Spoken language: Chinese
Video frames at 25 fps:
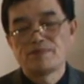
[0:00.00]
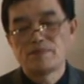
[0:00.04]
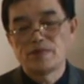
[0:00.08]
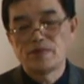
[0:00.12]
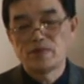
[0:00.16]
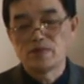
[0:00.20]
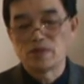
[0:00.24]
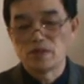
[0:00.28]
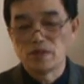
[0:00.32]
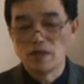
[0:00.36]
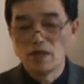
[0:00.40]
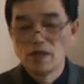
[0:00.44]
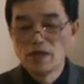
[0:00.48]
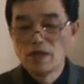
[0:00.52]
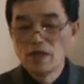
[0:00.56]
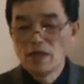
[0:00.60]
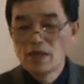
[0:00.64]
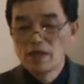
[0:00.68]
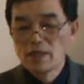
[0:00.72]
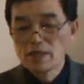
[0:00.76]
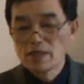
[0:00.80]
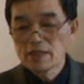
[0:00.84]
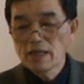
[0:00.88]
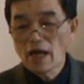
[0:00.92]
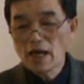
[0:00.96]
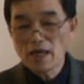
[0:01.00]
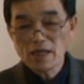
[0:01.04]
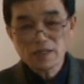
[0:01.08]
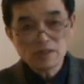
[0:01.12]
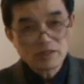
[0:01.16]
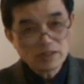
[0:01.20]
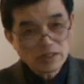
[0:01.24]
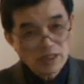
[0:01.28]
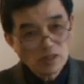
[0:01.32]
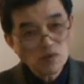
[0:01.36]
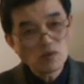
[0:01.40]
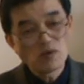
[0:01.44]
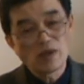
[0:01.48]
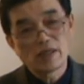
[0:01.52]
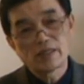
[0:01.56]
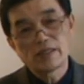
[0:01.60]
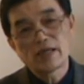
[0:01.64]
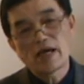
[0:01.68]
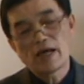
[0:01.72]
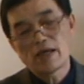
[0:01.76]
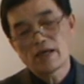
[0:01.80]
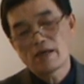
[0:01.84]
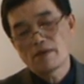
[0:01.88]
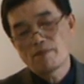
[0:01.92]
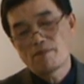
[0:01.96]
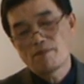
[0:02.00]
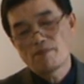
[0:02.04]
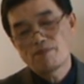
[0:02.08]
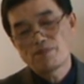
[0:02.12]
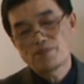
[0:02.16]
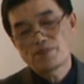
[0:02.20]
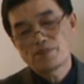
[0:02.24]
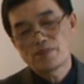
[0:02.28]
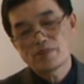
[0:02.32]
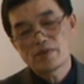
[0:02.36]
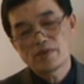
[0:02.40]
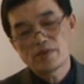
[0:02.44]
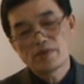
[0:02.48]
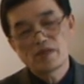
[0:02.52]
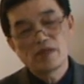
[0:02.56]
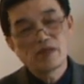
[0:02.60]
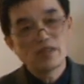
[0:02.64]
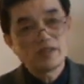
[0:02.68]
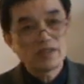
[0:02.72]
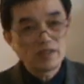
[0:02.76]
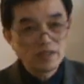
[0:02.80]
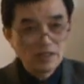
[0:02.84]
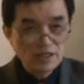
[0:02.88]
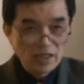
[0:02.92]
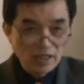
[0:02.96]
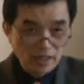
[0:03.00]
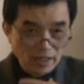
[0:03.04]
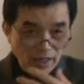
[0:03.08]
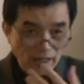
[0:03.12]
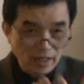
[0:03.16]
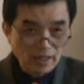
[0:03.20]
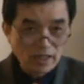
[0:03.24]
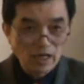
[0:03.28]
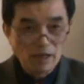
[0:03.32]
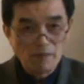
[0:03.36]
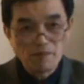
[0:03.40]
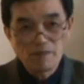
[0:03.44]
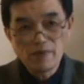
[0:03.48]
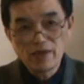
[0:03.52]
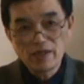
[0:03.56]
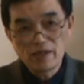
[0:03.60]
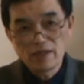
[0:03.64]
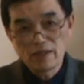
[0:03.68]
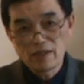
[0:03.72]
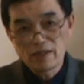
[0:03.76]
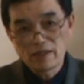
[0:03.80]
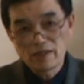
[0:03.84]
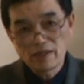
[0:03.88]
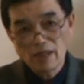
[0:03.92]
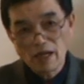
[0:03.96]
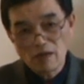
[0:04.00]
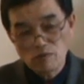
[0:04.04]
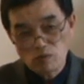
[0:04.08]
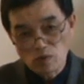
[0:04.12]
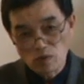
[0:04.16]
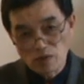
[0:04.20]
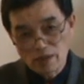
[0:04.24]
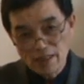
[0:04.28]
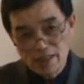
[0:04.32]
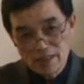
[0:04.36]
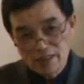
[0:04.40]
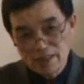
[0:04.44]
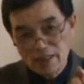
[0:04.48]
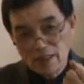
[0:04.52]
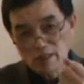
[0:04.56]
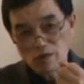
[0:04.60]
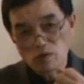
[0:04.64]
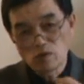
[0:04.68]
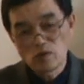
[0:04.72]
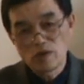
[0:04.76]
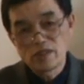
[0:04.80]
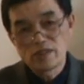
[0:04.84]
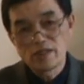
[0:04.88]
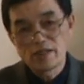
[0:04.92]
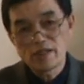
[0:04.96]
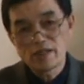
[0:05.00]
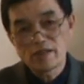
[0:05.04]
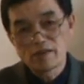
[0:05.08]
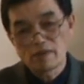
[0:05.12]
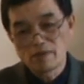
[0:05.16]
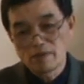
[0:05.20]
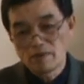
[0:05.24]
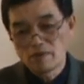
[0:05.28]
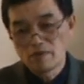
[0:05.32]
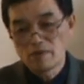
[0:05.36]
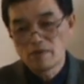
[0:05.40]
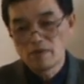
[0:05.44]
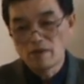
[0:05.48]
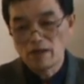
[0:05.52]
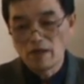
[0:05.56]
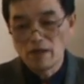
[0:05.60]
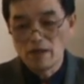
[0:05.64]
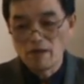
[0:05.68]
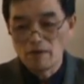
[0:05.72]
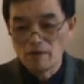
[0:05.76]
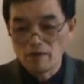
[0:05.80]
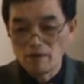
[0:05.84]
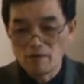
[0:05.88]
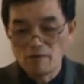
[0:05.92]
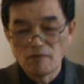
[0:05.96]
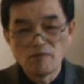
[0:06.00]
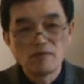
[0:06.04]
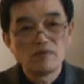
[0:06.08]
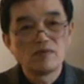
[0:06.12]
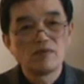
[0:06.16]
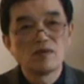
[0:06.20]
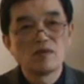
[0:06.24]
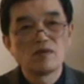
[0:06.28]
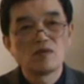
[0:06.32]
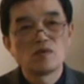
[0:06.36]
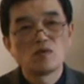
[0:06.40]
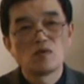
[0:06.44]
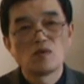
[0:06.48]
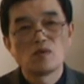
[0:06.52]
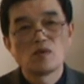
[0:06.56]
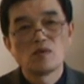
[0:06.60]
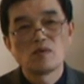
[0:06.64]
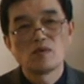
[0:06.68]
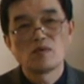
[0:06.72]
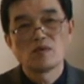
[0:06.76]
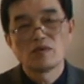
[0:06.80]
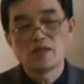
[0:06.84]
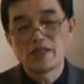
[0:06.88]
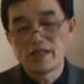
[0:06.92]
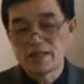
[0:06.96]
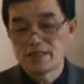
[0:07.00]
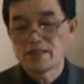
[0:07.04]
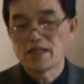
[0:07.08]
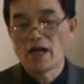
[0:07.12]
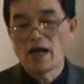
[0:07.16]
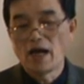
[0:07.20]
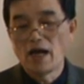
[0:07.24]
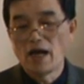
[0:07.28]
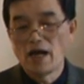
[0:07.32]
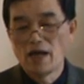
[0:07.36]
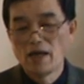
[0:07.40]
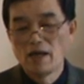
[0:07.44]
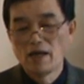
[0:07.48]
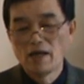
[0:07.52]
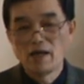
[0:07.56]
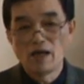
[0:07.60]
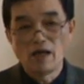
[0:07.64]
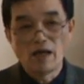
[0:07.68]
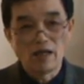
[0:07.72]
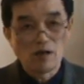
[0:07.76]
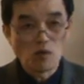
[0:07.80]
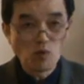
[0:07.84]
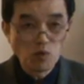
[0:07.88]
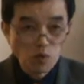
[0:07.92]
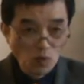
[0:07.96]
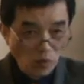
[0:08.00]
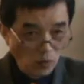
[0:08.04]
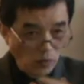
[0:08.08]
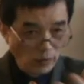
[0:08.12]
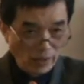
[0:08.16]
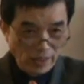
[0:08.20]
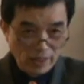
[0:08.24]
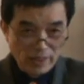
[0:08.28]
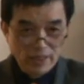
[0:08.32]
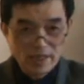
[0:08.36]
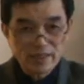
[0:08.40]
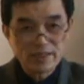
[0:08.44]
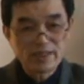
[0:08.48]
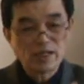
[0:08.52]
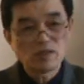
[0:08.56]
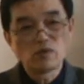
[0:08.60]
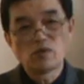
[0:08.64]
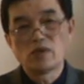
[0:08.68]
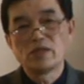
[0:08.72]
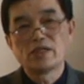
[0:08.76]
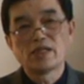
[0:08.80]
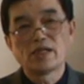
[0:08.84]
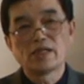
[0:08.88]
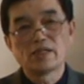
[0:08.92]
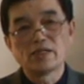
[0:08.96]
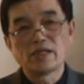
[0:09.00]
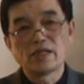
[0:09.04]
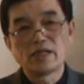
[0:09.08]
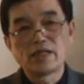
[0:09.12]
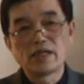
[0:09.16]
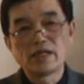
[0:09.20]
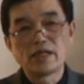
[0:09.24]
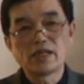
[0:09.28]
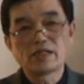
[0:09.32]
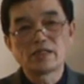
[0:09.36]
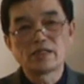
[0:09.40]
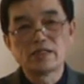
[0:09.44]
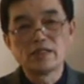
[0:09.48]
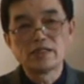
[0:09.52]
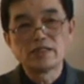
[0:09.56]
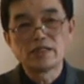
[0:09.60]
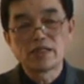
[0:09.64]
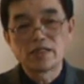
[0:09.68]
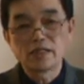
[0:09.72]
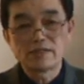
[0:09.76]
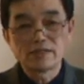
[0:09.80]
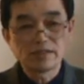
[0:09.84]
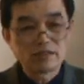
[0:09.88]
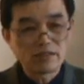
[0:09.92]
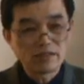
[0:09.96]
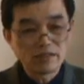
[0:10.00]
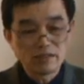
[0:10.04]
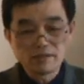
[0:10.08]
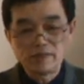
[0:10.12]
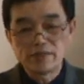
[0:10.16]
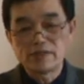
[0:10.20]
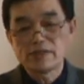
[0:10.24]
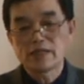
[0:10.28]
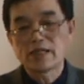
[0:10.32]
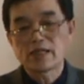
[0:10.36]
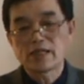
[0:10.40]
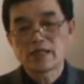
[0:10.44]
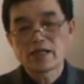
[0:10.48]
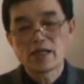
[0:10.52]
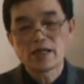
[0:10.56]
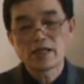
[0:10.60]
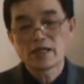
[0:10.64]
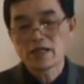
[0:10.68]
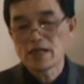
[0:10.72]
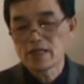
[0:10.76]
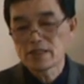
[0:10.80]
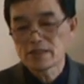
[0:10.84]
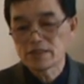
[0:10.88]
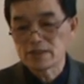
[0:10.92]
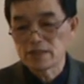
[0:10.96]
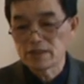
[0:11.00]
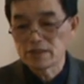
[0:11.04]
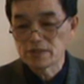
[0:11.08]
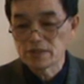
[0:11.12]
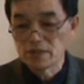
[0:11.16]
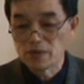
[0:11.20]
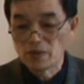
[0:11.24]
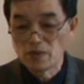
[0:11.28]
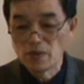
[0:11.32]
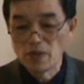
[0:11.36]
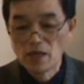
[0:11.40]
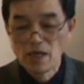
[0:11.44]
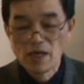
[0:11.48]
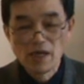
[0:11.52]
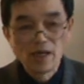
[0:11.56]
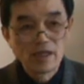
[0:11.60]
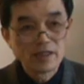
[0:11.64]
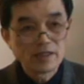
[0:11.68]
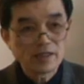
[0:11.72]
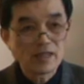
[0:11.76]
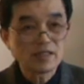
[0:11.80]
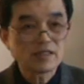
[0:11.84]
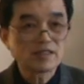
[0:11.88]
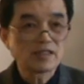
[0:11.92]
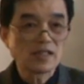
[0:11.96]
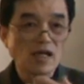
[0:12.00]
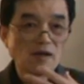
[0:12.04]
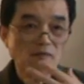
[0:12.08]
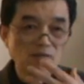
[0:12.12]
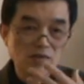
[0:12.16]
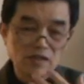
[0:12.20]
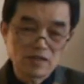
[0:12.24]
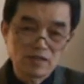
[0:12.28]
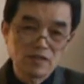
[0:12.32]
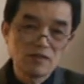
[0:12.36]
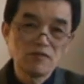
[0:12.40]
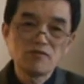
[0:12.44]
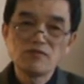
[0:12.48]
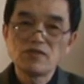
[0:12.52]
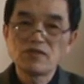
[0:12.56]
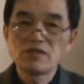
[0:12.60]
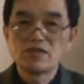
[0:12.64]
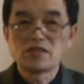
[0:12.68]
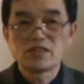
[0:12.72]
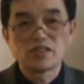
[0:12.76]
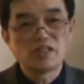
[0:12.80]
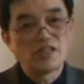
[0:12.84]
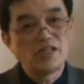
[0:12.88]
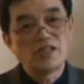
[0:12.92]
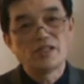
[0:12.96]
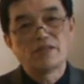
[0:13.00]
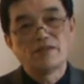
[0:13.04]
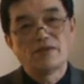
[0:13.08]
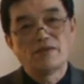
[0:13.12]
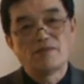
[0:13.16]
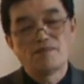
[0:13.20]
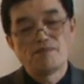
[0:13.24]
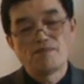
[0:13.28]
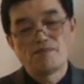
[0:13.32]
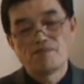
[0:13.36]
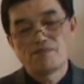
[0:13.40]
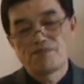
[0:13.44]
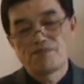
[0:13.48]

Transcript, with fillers: 就是。他尽管他经常也被他所猎杀的对象，呃，猎杀啊，互为猎杀对象的，应该可以讲，特别是在刚开始的时候，但是他们的身份是猎人，